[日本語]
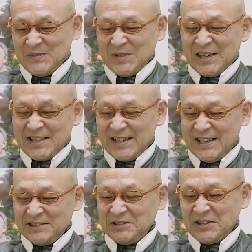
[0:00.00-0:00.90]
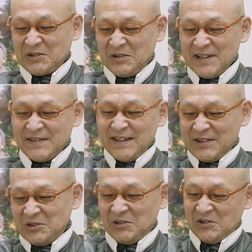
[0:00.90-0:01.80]
昔からあるよねこうやって
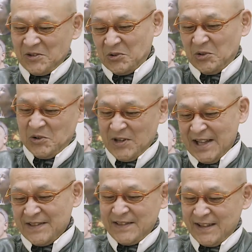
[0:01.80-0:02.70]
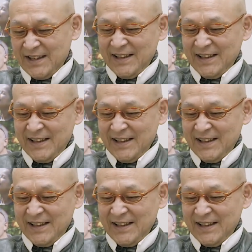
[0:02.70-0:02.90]
こうこうやって